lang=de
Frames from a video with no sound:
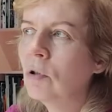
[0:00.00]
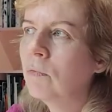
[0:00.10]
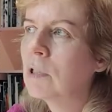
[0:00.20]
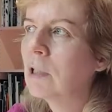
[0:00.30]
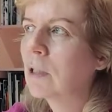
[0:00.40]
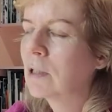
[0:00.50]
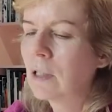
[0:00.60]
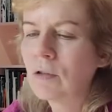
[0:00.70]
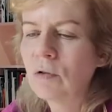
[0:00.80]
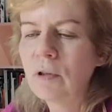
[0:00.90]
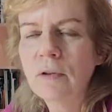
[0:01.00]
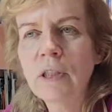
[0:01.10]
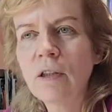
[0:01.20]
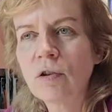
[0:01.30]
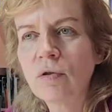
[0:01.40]
Wir sind ja jetzt ganz so in den
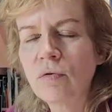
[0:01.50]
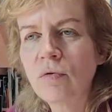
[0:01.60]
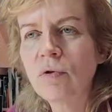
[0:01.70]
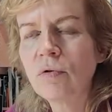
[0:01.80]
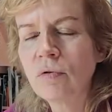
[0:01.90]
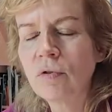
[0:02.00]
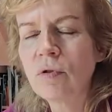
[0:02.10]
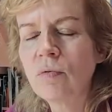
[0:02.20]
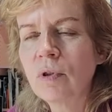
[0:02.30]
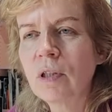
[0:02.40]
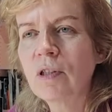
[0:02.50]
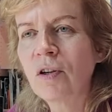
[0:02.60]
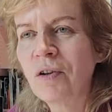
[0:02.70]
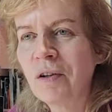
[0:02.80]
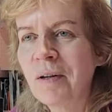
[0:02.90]
Kinderstunden und versuchen jetzt
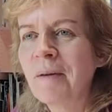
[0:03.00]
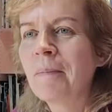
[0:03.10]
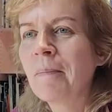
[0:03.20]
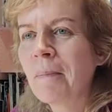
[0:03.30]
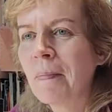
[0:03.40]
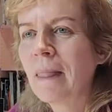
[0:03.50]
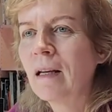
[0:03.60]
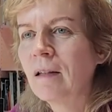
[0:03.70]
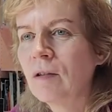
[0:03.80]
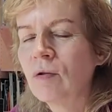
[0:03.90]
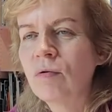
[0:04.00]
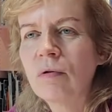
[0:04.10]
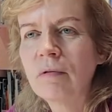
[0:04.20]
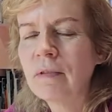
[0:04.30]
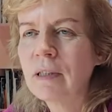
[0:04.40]
auch äh, zu
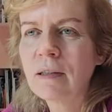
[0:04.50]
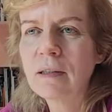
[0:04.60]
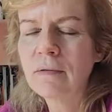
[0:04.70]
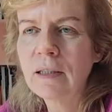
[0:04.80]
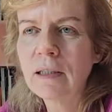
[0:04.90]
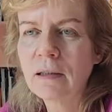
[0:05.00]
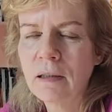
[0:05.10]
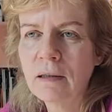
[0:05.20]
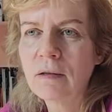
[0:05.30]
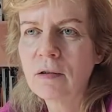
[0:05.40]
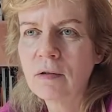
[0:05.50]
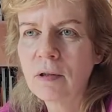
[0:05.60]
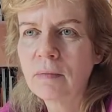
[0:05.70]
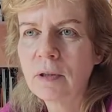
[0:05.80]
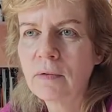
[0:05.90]
gucken, wie es sich entwickeln kann aus so
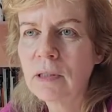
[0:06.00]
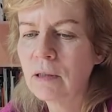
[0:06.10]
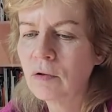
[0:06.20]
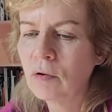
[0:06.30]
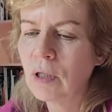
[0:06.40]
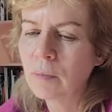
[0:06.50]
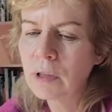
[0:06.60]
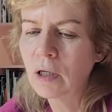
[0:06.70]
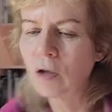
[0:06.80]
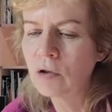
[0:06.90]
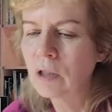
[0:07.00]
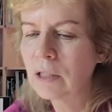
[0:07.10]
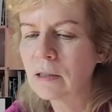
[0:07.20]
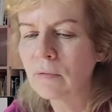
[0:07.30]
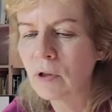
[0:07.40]
einer gewissen Dynamik heraus. Und
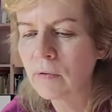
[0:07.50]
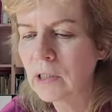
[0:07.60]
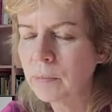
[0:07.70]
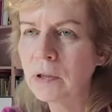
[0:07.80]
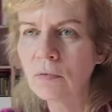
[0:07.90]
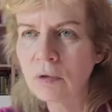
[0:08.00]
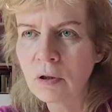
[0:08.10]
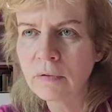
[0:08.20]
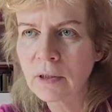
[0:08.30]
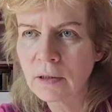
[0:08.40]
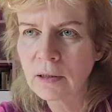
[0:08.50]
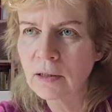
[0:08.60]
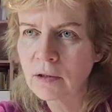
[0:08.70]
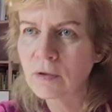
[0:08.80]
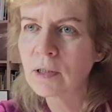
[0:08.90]
letzte Woche war der Piet Udolf da, den mhm.
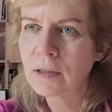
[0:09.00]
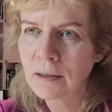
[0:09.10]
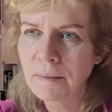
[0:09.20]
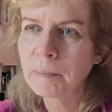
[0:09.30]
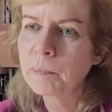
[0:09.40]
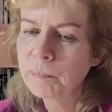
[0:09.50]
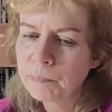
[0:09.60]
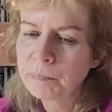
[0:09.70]
kennst du ja sicher. Mhm. Mhm.